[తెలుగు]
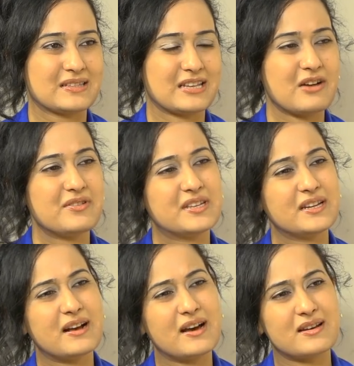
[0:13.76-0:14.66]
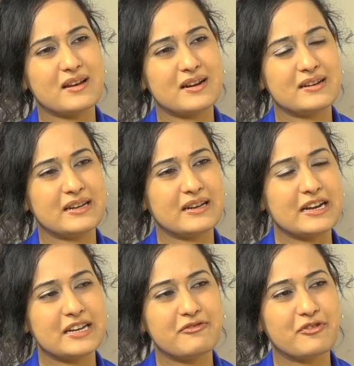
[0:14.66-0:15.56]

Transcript: సావిత్రి గారు లాంటి నటి